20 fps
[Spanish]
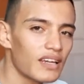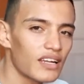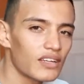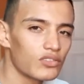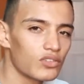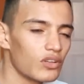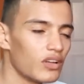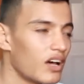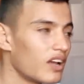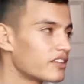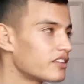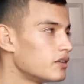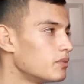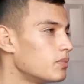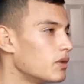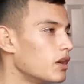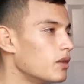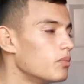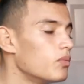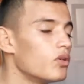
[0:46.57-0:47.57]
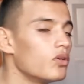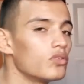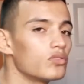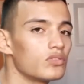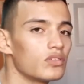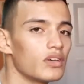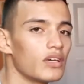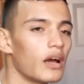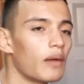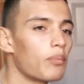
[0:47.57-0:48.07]
reaccionar, si
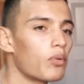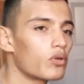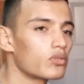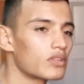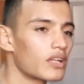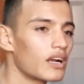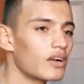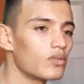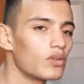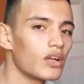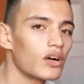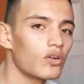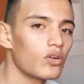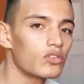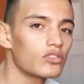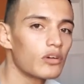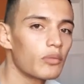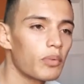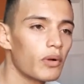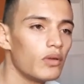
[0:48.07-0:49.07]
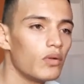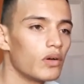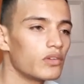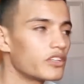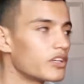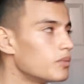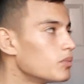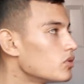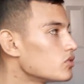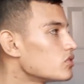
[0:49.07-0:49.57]
podemos aportar algunas cosas, pues lo
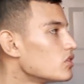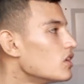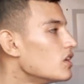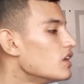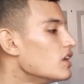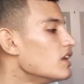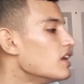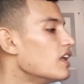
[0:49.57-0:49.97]
hacemos.